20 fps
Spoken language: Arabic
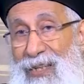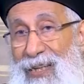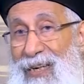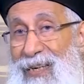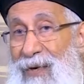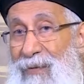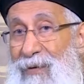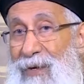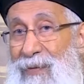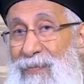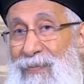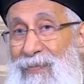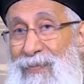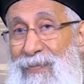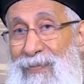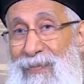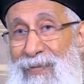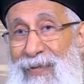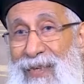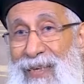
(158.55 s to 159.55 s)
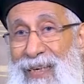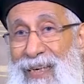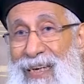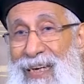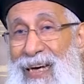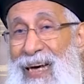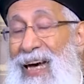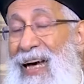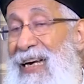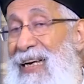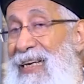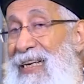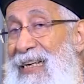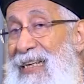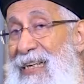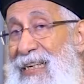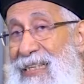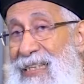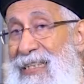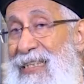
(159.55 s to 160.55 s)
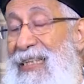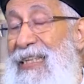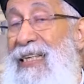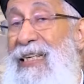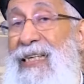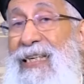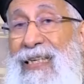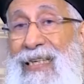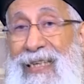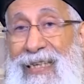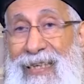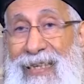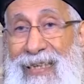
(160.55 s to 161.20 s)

طلبة قال لينا سنين